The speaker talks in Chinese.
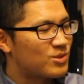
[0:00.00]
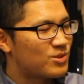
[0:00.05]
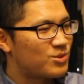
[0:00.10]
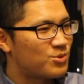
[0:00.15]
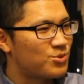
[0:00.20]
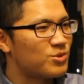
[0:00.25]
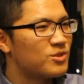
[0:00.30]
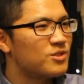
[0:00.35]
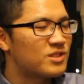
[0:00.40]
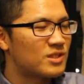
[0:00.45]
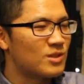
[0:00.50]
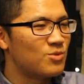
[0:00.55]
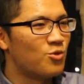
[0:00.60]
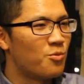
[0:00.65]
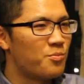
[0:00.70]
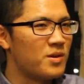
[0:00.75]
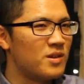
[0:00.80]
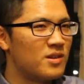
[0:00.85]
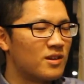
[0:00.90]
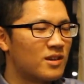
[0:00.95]
觉得生
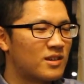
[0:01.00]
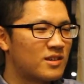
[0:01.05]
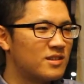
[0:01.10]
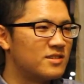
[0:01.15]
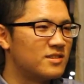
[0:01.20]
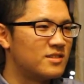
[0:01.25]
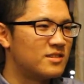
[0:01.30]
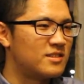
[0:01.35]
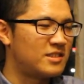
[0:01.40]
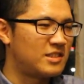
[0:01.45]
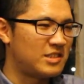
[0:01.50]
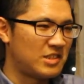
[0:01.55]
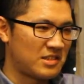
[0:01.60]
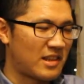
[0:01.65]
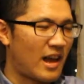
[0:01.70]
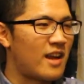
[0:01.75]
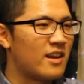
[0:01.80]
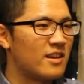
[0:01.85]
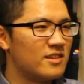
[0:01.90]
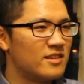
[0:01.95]
活变得更简
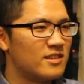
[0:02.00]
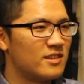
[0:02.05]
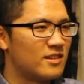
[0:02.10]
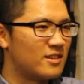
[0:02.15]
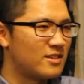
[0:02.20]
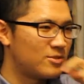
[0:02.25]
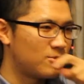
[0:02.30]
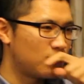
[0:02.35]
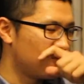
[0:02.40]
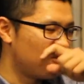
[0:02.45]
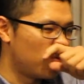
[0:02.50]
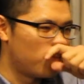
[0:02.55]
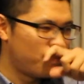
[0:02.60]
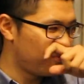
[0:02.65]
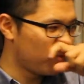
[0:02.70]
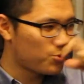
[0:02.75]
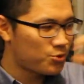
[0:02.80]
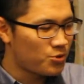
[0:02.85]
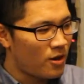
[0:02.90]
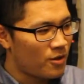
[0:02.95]
单了一点，就是我们
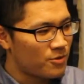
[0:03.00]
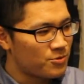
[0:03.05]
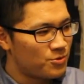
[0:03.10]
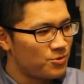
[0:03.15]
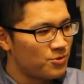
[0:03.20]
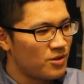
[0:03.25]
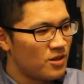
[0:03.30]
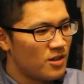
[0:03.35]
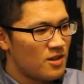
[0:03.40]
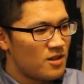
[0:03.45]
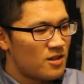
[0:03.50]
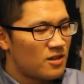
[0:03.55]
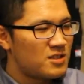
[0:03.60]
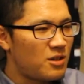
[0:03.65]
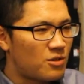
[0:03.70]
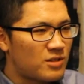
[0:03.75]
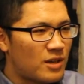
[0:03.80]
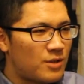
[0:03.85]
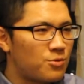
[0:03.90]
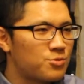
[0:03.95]
不需要去
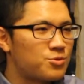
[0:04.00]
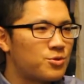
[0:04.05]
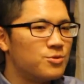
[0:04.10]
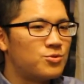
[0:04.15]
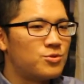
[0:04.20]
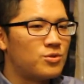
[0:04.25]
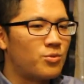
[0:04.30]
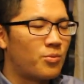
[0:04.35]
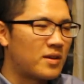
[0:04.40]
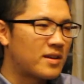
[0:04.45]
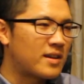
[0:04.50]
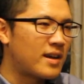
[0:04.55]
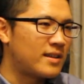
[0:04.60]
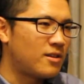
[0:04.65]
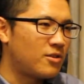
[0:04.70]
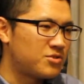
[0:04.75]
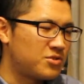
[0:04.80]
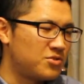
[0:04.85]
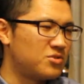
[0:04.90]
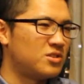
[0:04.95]
绕太多圈圈，我们可以看
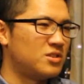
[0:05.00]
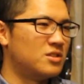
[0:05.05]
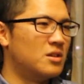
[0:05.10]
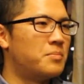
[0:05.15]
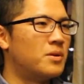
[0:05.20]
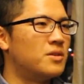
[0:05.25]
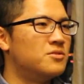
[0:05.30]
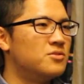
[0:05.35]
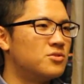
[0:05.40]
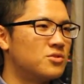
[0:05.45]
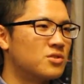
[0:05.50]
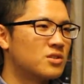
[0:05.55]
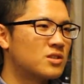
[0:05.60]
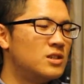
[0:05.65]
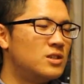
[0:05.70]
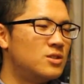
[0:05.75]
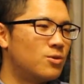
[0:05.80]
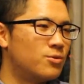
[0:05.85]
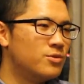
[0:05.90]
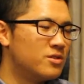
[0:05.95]
到事情的本质，
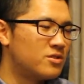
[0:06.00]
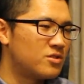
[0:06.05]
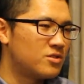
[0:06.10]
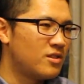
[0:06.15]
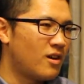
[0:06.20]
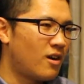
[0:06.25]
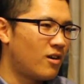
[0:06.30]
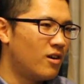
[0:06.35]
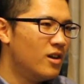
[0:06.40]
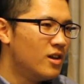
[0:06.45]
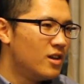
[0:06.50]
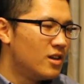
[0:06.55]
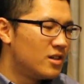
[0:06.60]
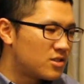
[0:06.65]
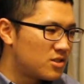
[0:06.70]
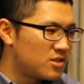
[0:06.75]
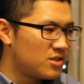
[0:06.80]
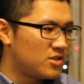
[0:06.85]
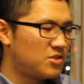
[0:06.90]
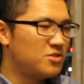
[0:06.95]
更容易知道
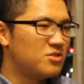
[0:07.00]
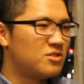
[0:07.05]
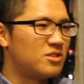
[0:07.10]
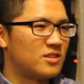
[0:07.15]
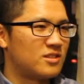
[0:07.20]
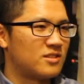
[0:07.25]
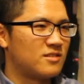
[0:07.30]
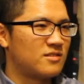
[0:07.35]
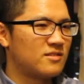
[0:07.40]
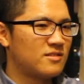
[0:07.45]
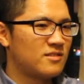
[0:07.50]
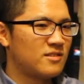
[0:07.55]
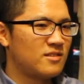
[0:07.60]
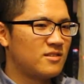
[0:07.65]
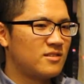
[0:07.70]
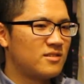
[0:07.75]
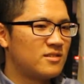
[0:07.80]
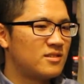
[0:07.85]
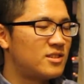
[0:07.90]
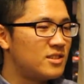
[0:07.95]
这件事情。
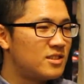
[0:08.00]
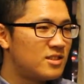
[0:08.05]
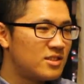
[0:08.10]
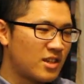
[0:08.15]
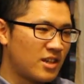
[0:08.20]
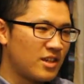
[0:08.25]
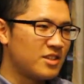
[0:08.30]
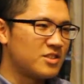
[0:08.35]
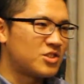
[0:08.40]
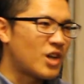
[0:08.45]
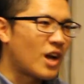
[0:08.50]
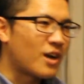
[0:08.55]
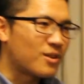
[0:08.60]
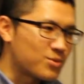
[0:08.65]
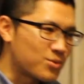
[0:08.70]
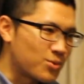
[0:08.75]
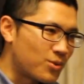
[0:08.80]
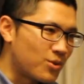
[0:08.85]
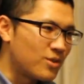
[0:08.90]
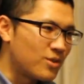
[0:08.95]
其实可以这样
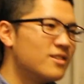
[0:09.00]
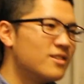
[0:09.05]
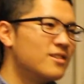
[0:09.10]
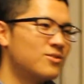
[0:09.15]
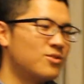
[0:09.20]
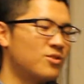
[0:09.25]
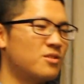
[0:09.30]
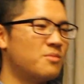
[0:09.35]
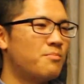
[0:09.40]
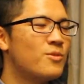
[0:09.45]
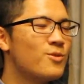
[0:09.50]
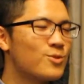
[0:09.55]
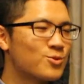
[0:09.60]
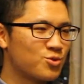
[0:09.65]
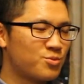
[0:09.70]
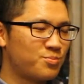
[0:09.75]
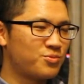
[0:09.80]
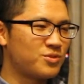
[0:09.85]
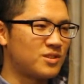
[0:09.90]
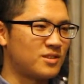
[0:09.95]
做，对，没有
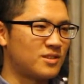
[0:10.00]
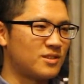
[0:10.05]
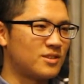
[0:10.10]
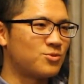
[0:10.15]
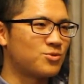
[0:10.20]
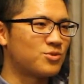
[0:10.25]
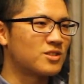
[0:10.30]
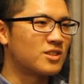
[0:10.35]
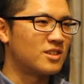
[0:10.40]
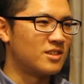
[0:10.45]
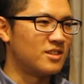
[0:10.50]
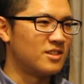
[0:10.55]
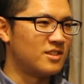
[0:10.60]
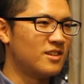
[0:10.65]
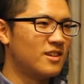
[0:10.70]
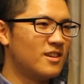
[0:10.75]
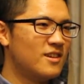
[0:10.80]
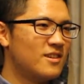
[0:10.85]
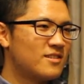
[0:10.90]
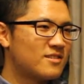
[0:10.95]
说不行的，就是可以。
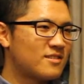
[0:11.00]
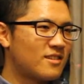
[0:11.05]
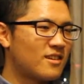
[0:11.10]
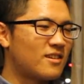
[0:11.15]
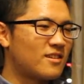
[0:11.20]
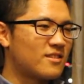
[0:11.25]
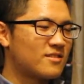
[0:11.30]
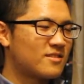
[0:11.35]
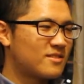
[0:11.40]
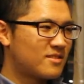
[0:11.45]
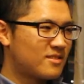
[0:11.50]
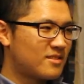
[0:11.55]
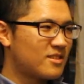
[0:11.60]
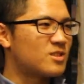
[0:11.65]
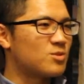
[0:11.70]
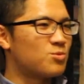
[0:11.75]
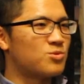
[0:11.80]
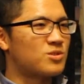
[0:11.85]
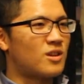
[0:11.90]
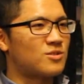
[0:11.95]
那在
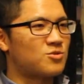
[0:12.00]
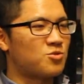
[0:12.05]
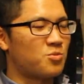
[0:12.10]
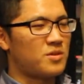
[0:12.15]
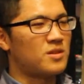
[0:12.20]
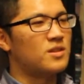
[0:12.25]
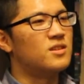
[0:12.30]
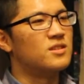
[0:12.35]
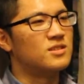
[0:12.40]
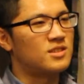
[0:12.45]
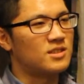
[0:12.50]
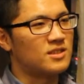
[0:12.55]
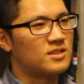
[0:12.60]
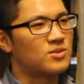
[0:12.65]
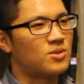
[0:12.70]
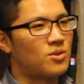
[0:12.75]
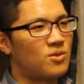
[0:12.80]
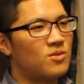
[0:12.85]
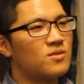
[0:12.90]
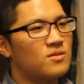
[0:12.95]
生活上就变得很轻松。